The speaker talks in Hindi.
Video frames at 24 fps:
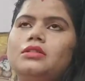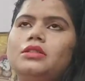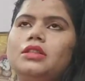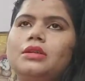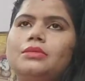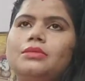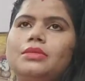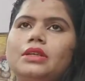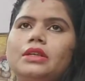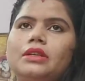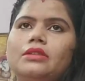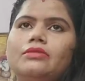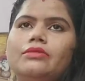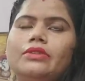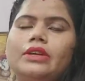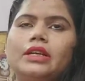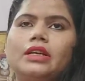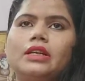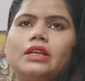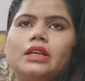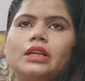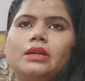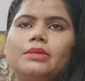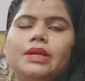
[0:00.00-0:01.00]
हमने
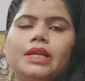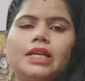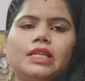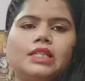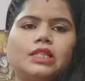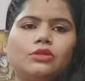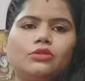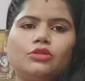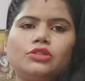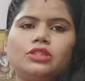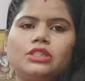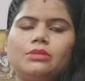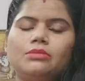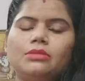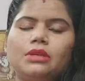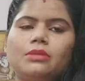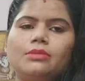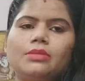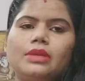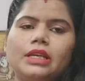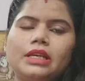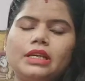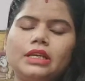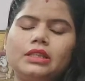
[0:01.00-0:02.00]
वेट करा भाई ऐसा कोई
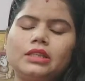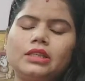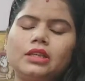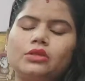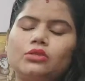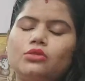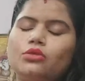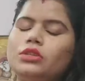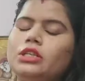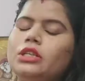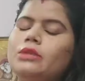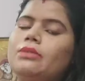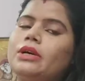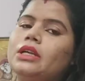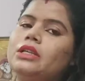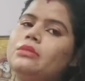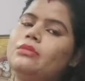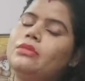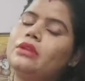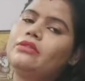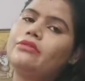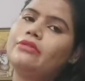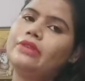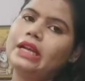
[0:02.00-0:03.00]
सिम्टम नहीं था दो दिन बाद
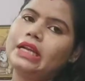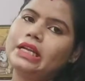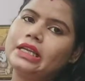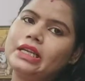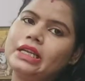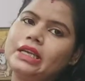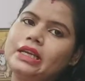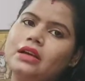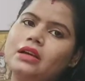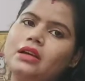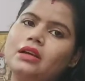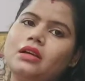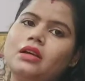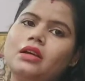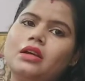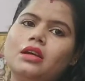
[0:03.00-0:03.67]
हमने वेट किया